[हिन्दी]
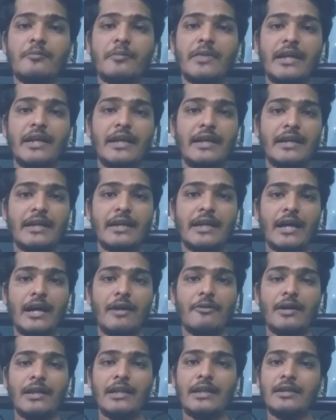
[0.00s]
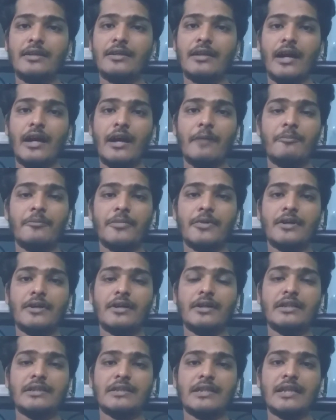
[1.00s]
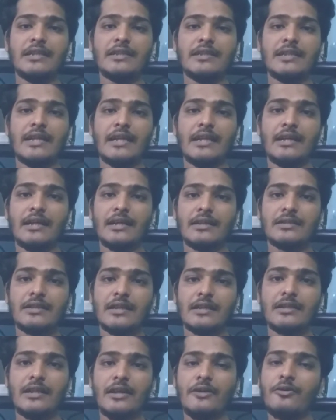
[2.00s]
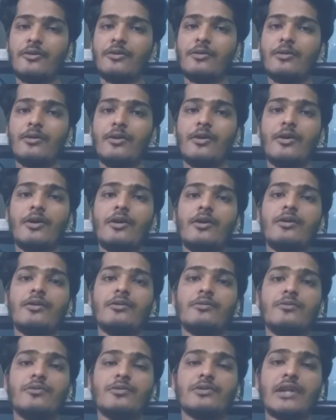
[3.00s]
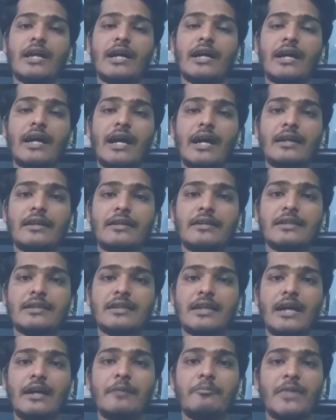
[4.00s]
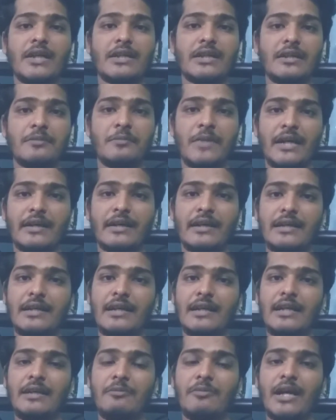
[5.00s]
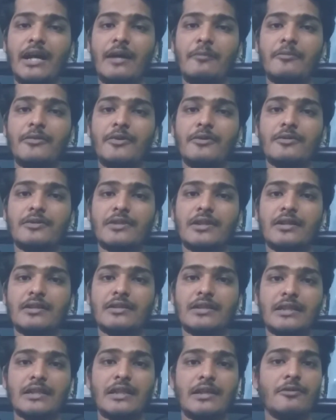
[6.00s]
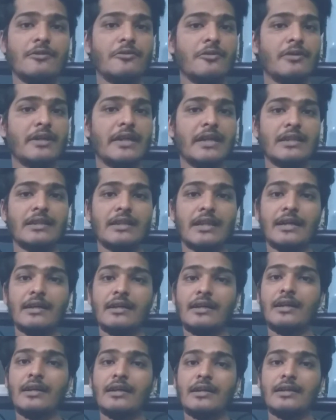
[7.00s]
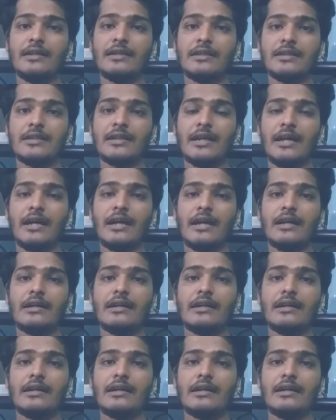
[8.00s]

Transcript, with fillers: ब्रीडिंग के हवाले आप इसे सेल कर सकते हो दूसरा कारण इसका मटन मार्केट के लिए भी आप यूज़ कर सकते हो क्योंकि इतना इसका